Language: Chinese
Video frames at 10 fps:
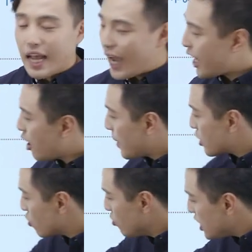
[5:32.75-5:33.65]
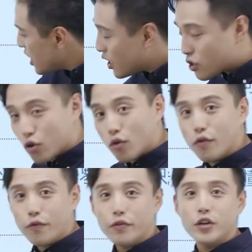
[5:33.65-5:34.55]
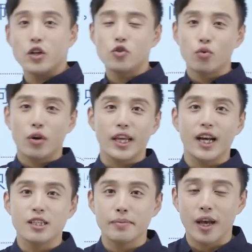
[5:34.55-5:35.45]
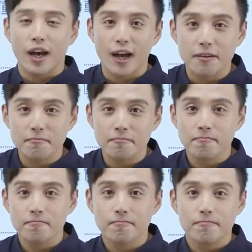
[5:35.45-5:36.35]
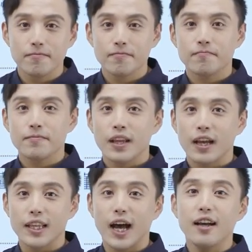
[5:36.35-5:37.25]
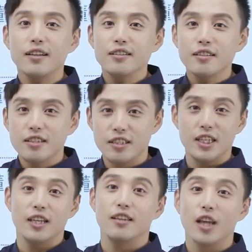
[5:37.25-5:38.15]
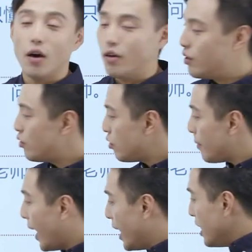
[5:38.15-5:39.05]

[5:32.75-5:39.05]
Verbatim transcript: 还要把中间的重复人数给它怎么样啊？给它减掉，对吧？